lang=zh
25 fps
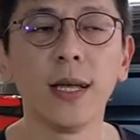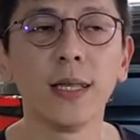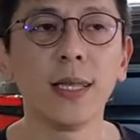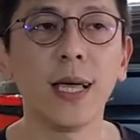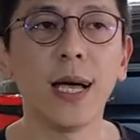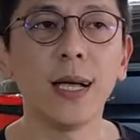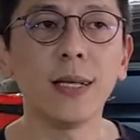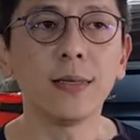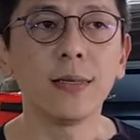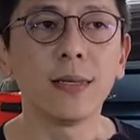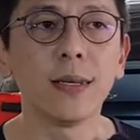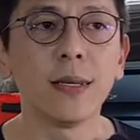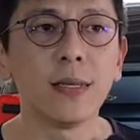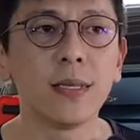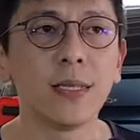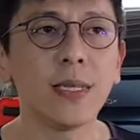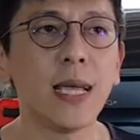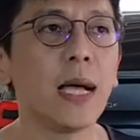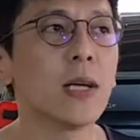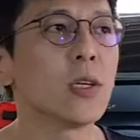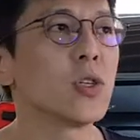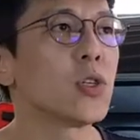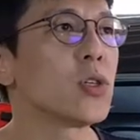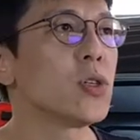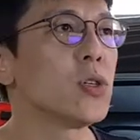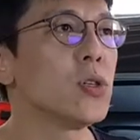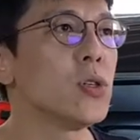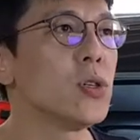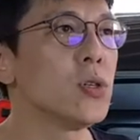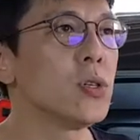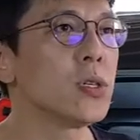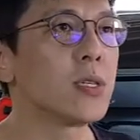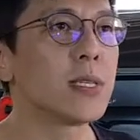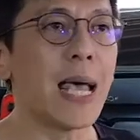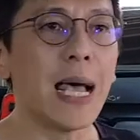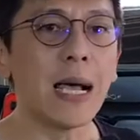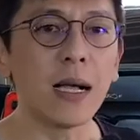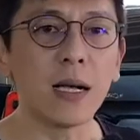那像是
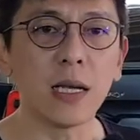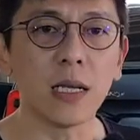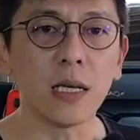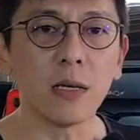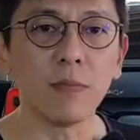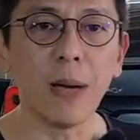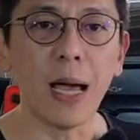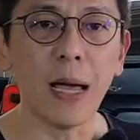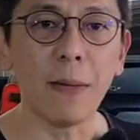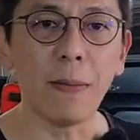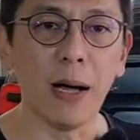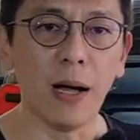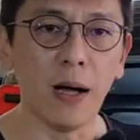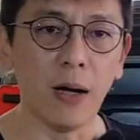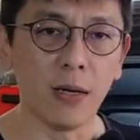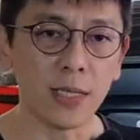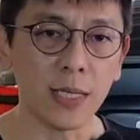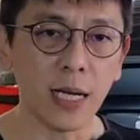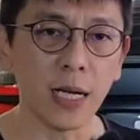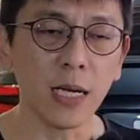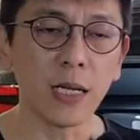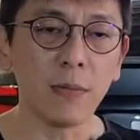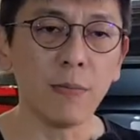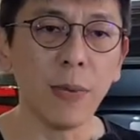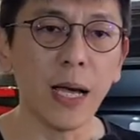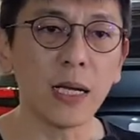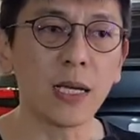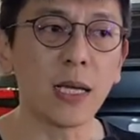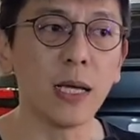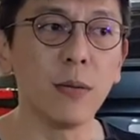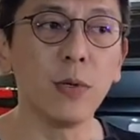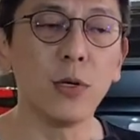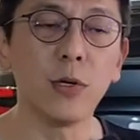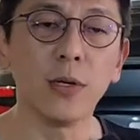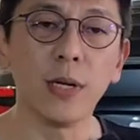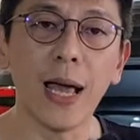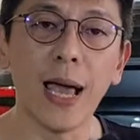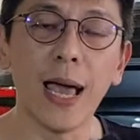上个礼拜嘛哈，上个礼拜凯
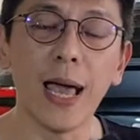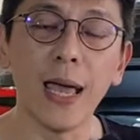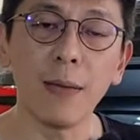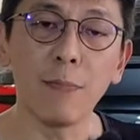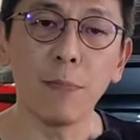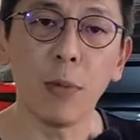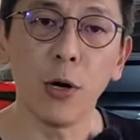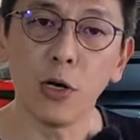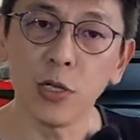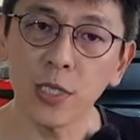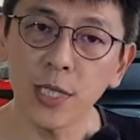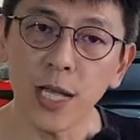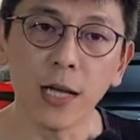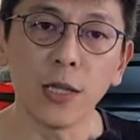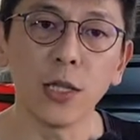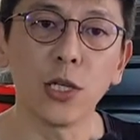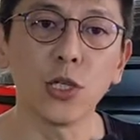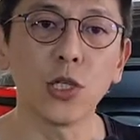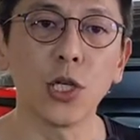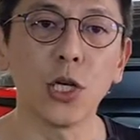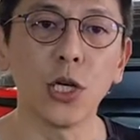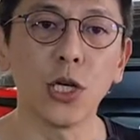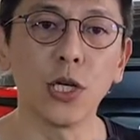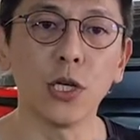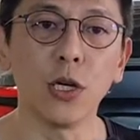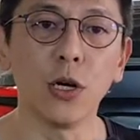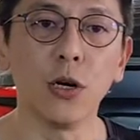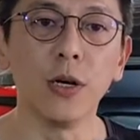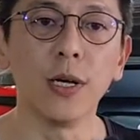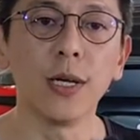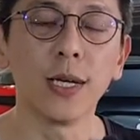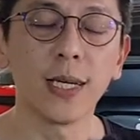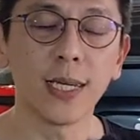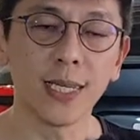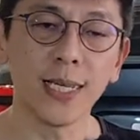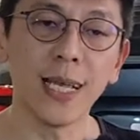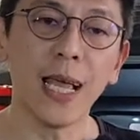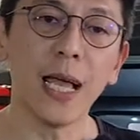美瑞来捧场的车友，
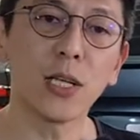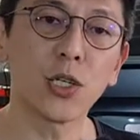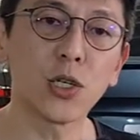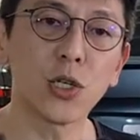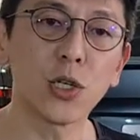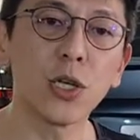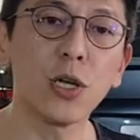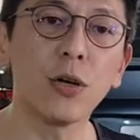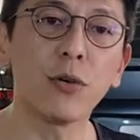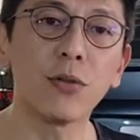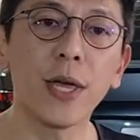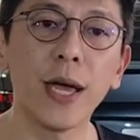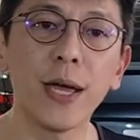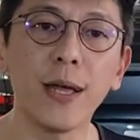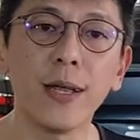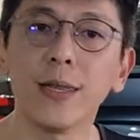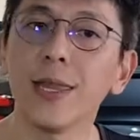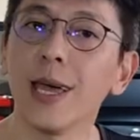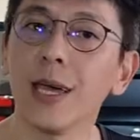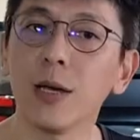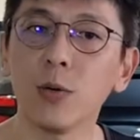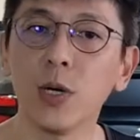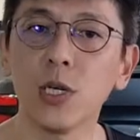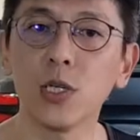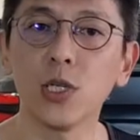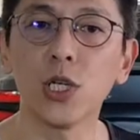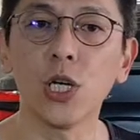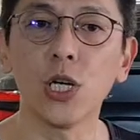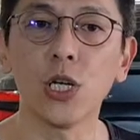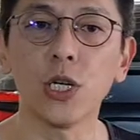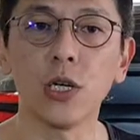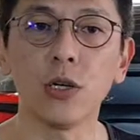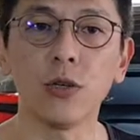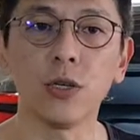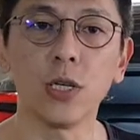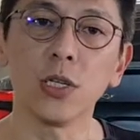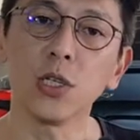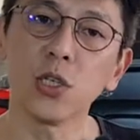一样是六代的那一位车
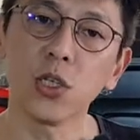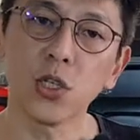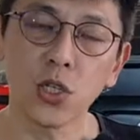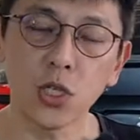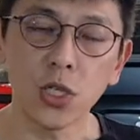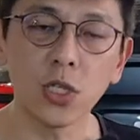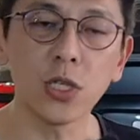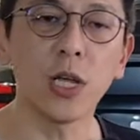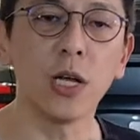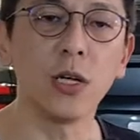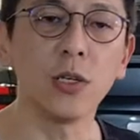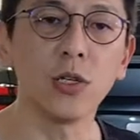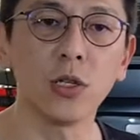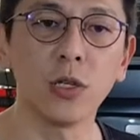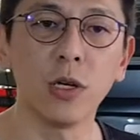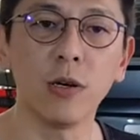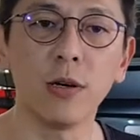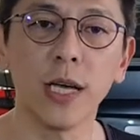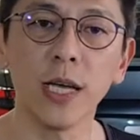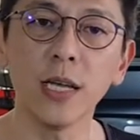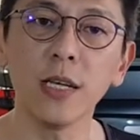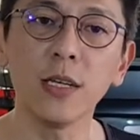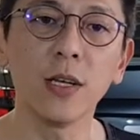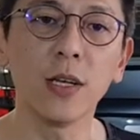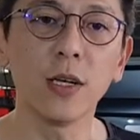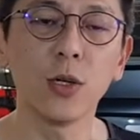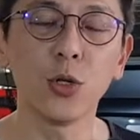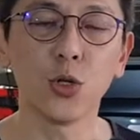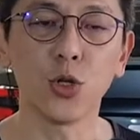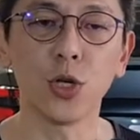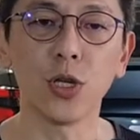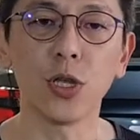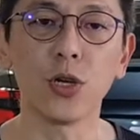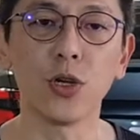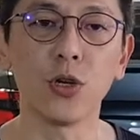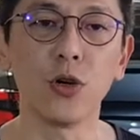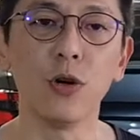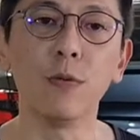友，也是试乘之后，哎，觉
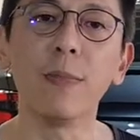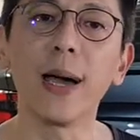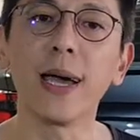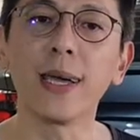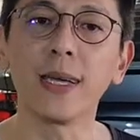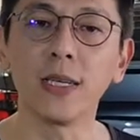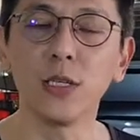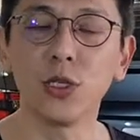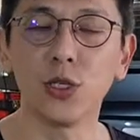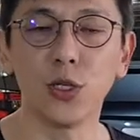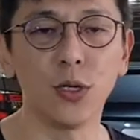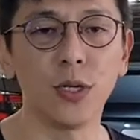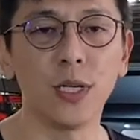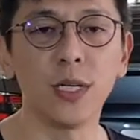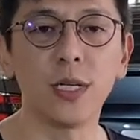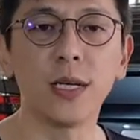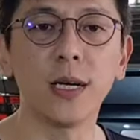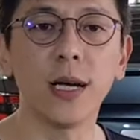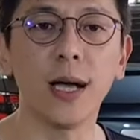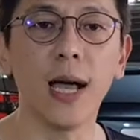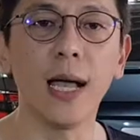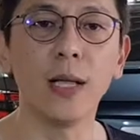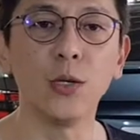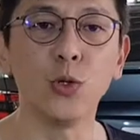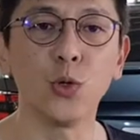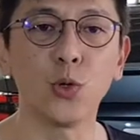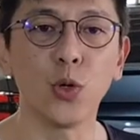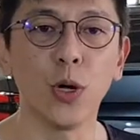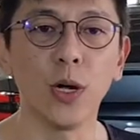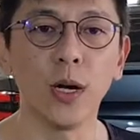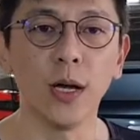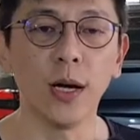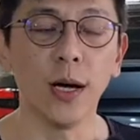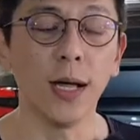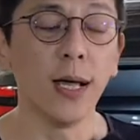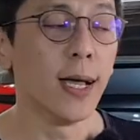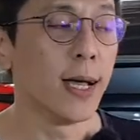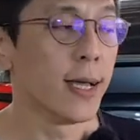得有满意就立刻安装
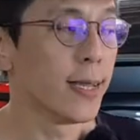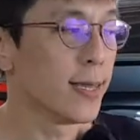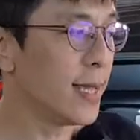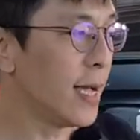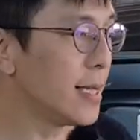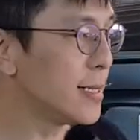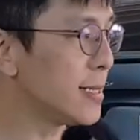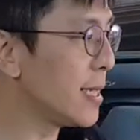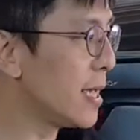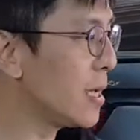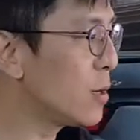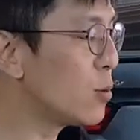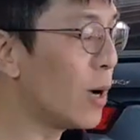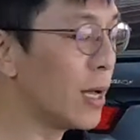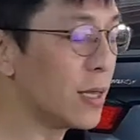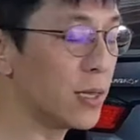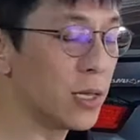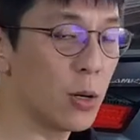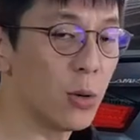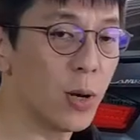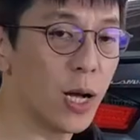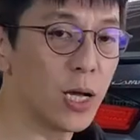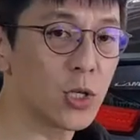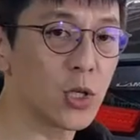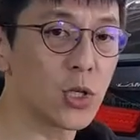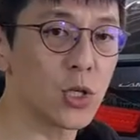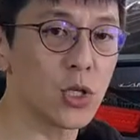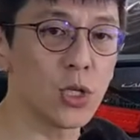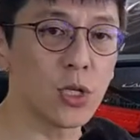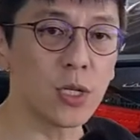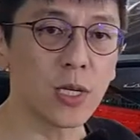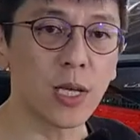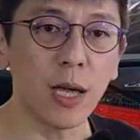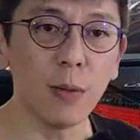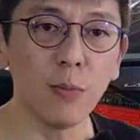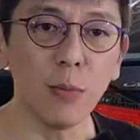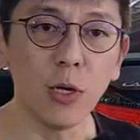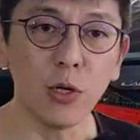了。那这一款的话是
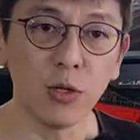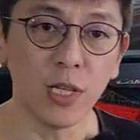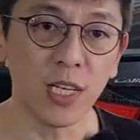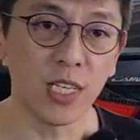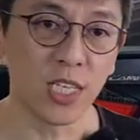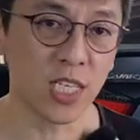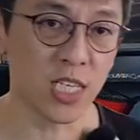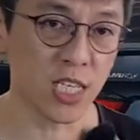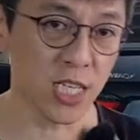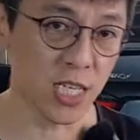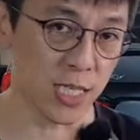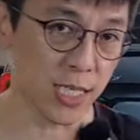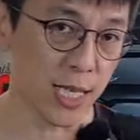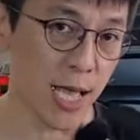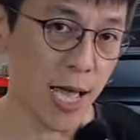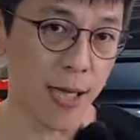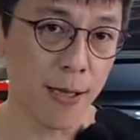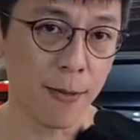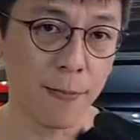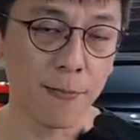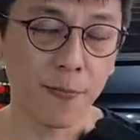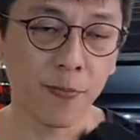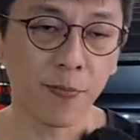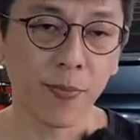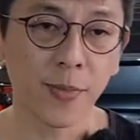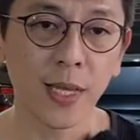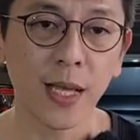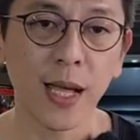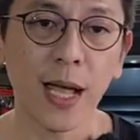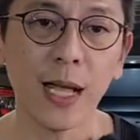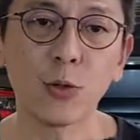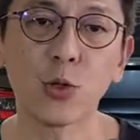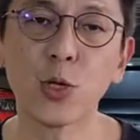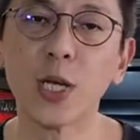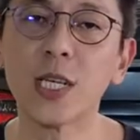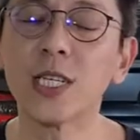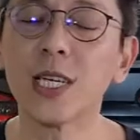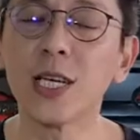Camry 的七代，那
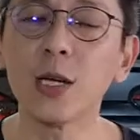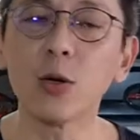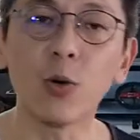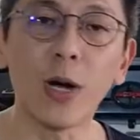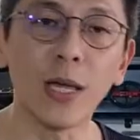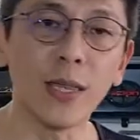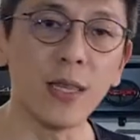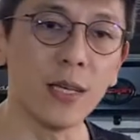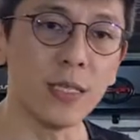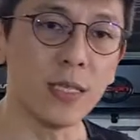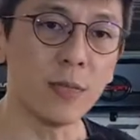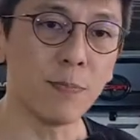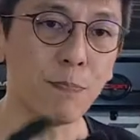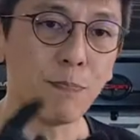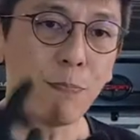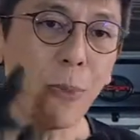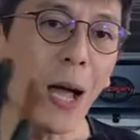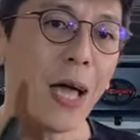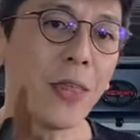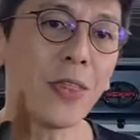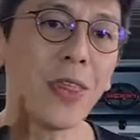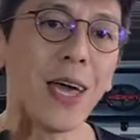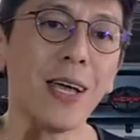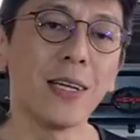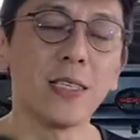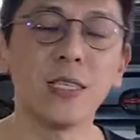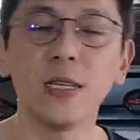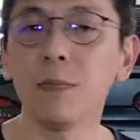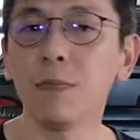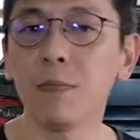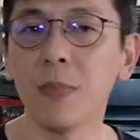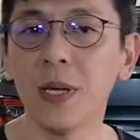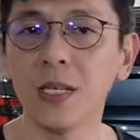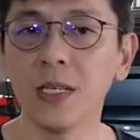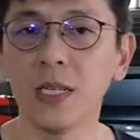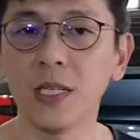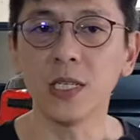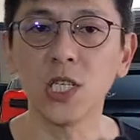最新款的八代已经
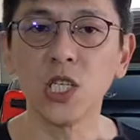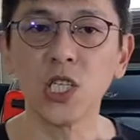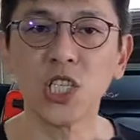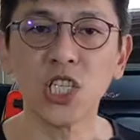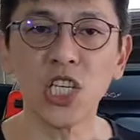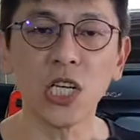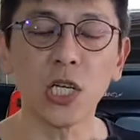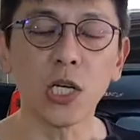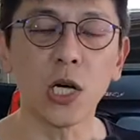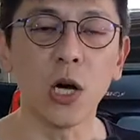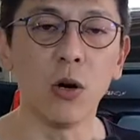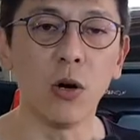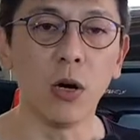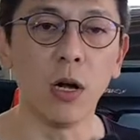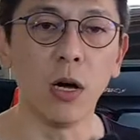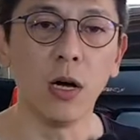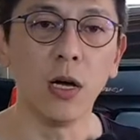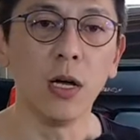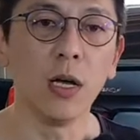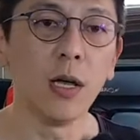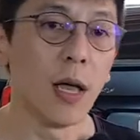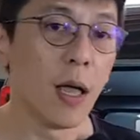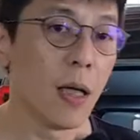变是进口了。